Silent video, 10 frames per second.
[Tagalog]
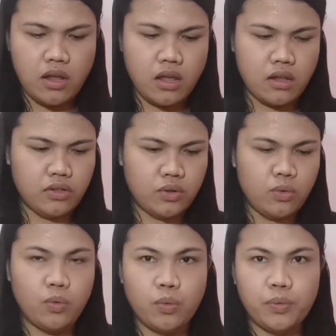Ayan,
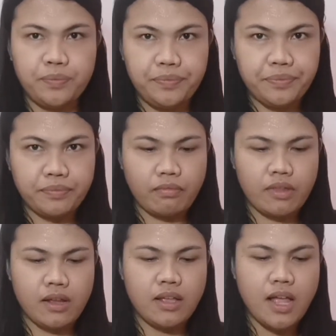so,
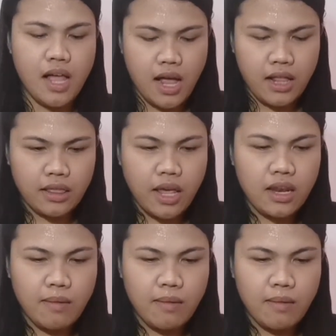antayin